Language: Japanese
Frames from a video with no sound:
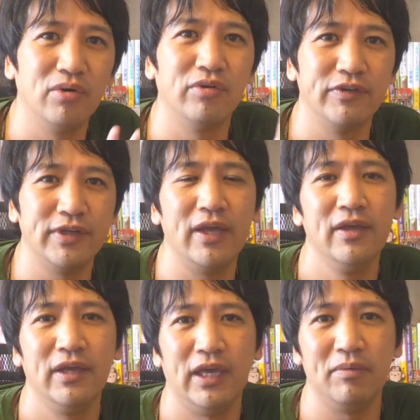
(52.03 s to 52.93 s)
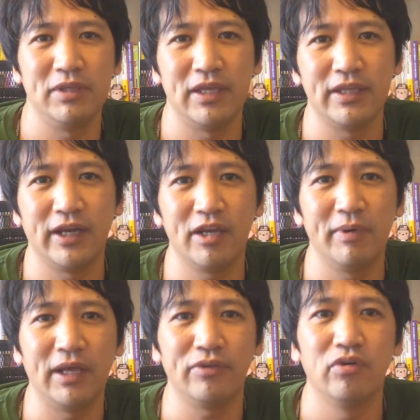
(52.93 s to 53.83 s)
両方ですね、えー、見ていただけれ
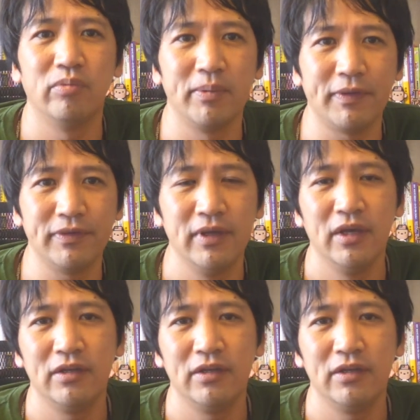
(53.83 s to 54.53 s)
ばなと思います。